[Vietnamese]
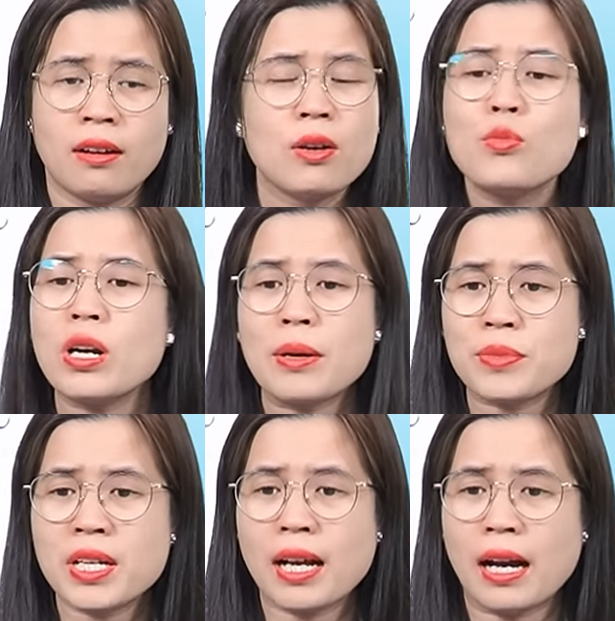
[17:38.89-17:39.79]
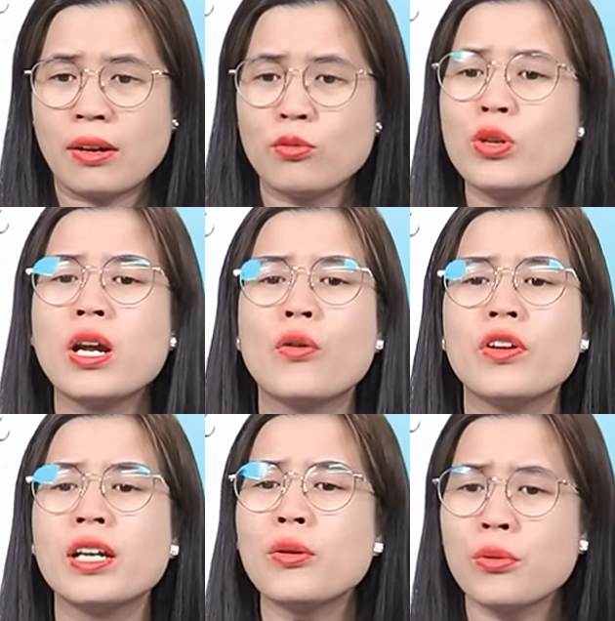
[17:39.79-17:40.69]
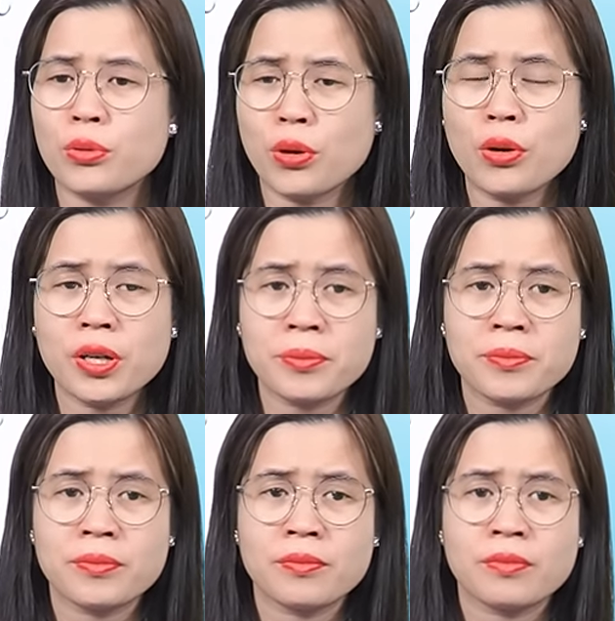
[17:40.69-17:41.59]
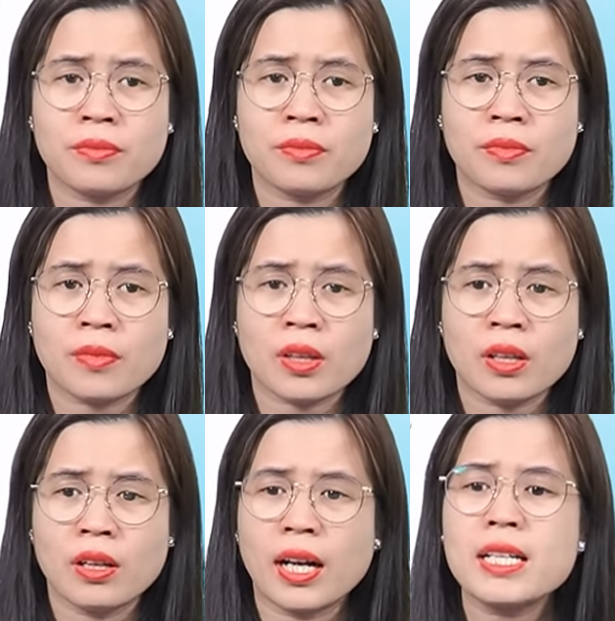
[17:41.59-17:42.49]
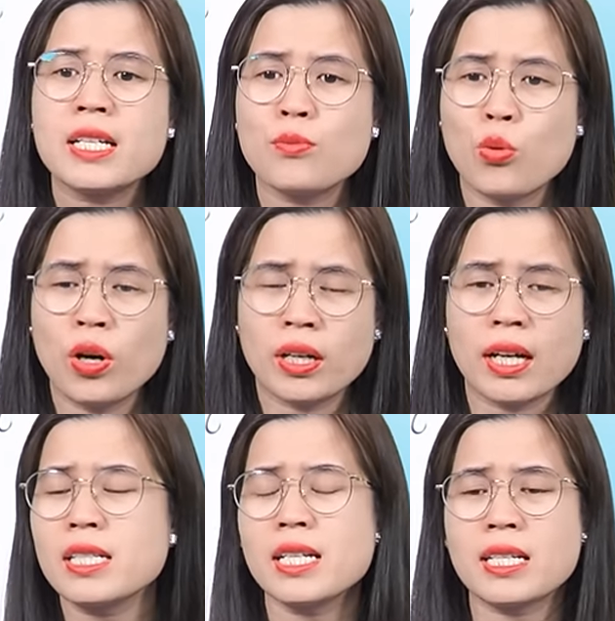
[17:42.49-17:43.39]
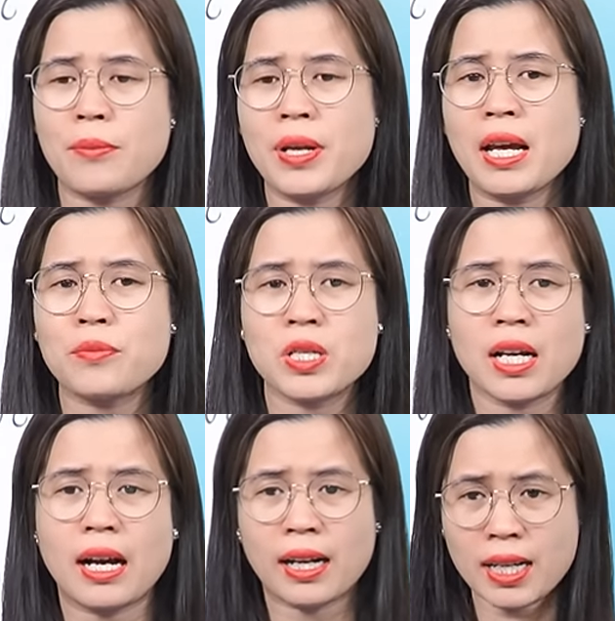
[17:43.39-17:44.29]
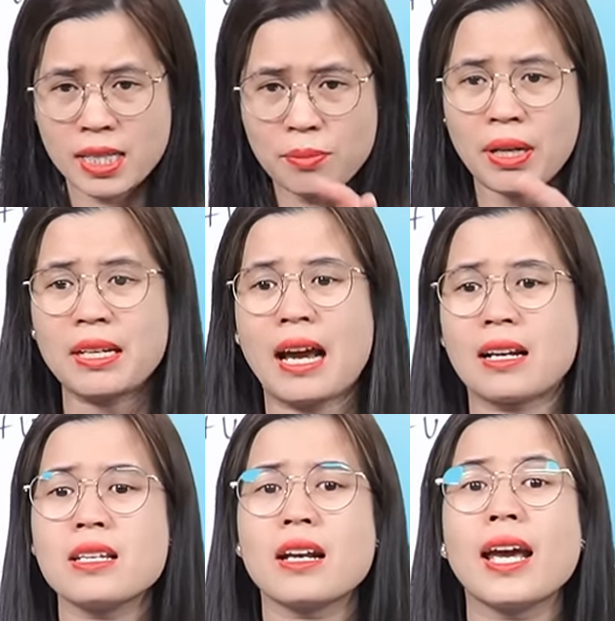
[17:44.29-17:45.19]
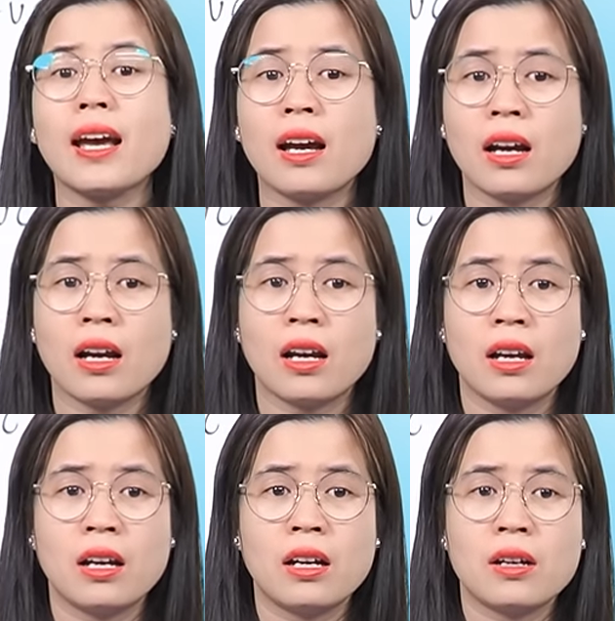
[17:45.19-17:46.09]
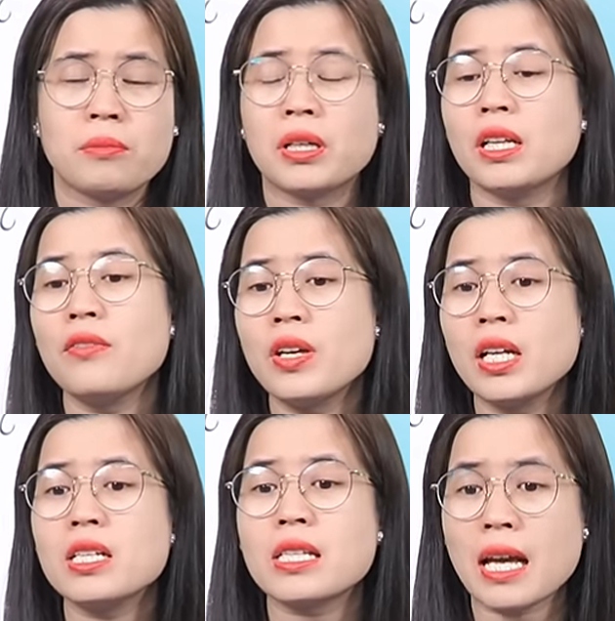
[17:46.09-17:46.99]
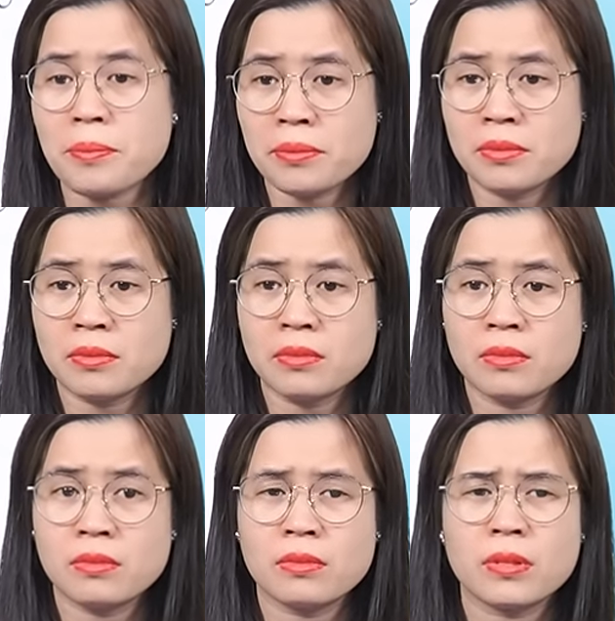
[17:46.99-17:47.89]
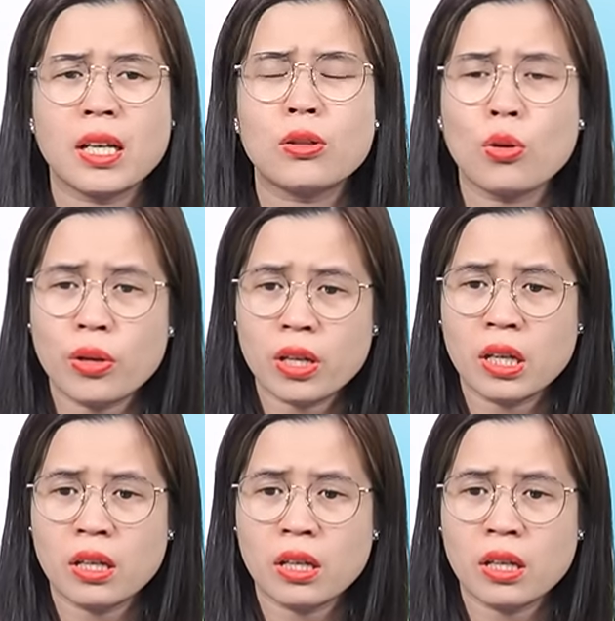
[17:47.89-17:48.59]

không muốn làm gì cả vùi đầu vào đi ngủ thôi các anh chị buồn các anh chị chẳng biết làm gì cả các anh chị bật nhạc lên nghe bật tivi lên xem thế thôi